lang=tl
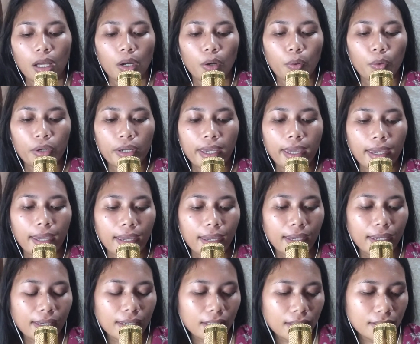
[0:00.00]

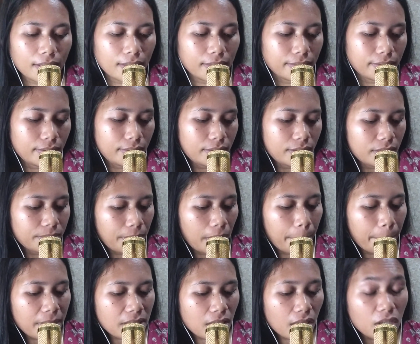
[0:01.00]
Okay.
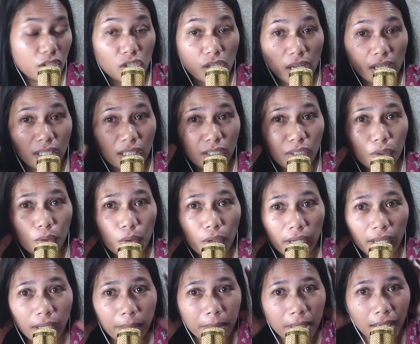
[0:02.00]
Pagpasensyahan ninyo
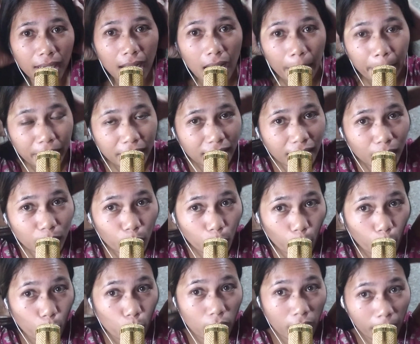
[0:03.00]
kay ang mga gamit na to
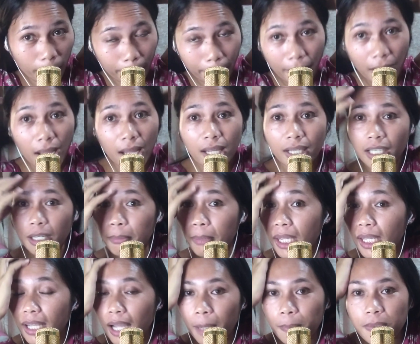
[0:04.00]
kulang pa ni
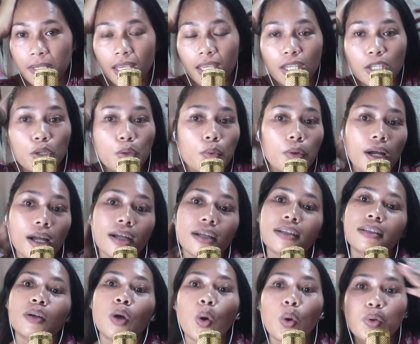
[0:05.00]
makeup up sa
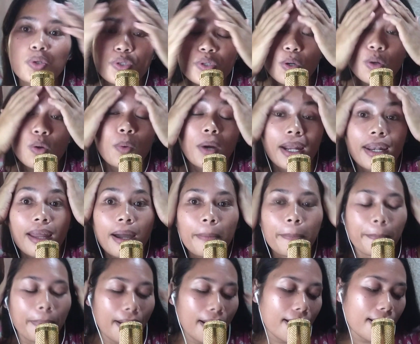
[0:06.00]
inyuhang host o wala
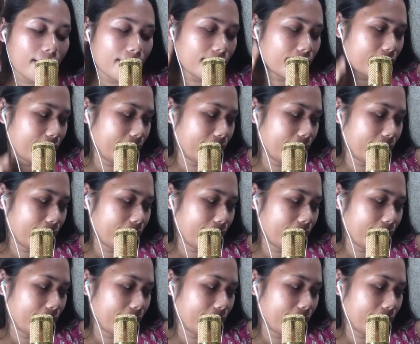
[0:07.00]
pa.